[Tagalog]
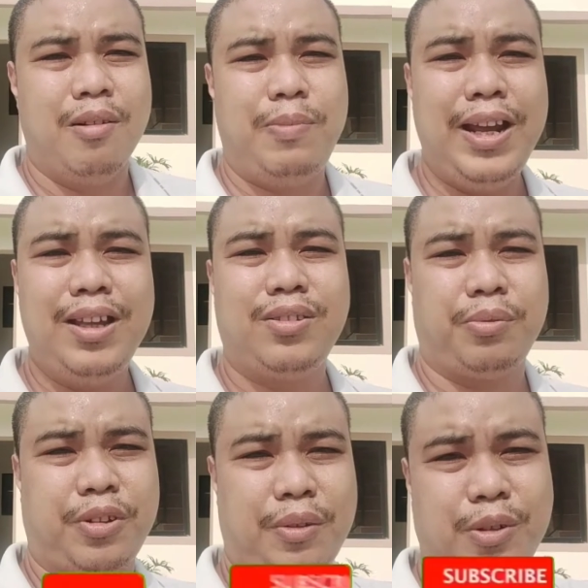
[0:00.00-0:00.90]
Please
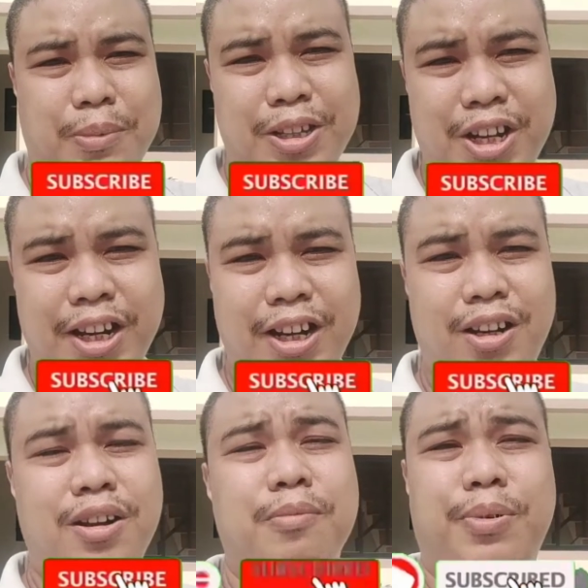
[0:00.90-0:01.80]
subscribe to my
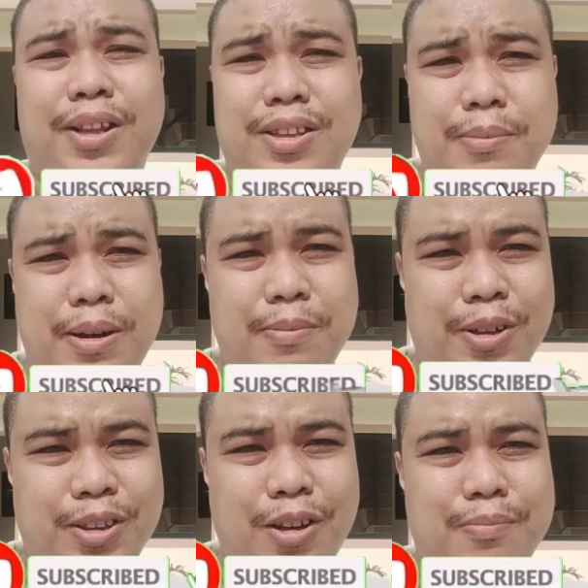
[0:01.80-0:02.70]
channel, press the bell
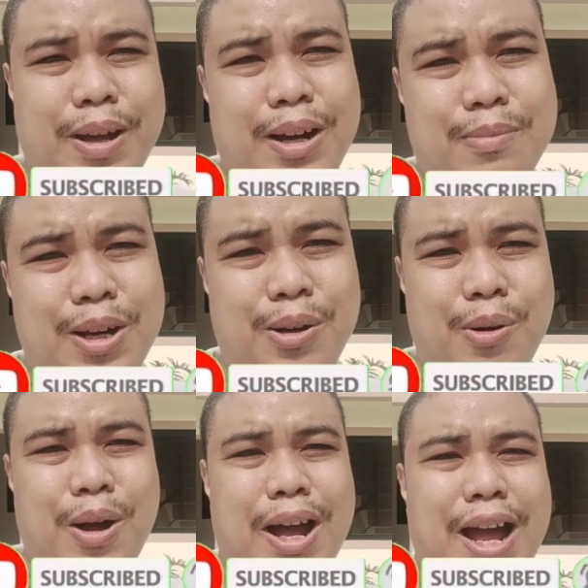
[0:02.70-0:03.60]
button para
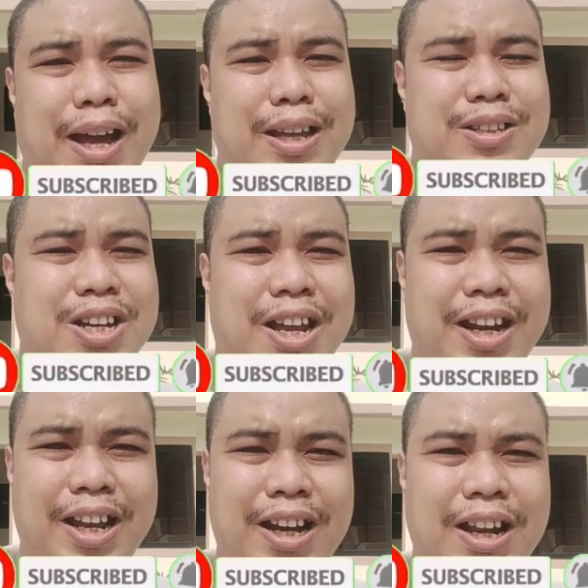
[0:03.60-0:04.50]
mag-grow ang aking
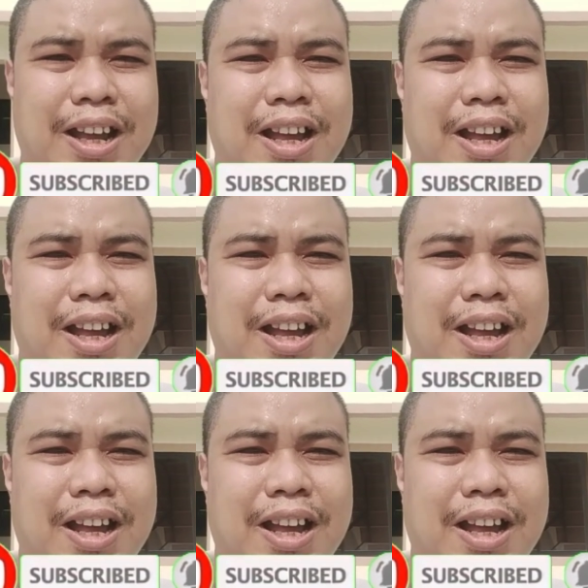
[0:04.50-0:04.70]
channel.